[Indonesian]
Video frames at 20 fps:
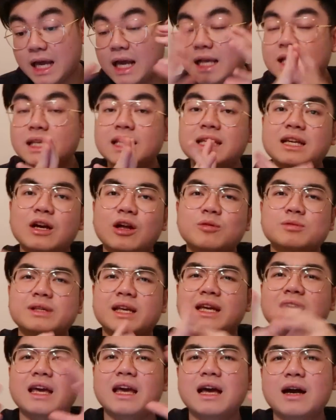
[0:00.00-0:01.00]
ya jadi kalau
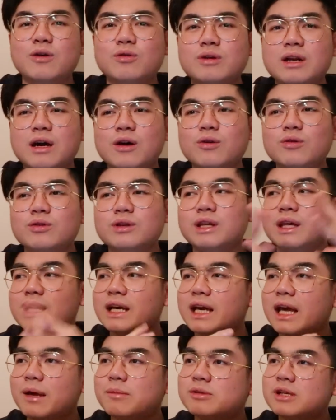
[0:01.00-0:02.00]
misalnya kayak akun-akun
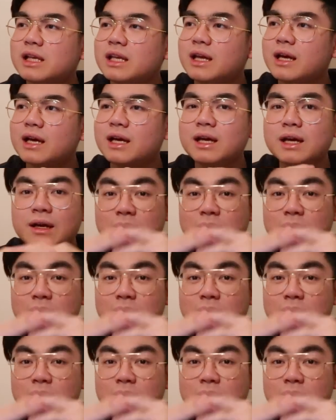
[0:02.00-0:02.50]
yang kayak misalnya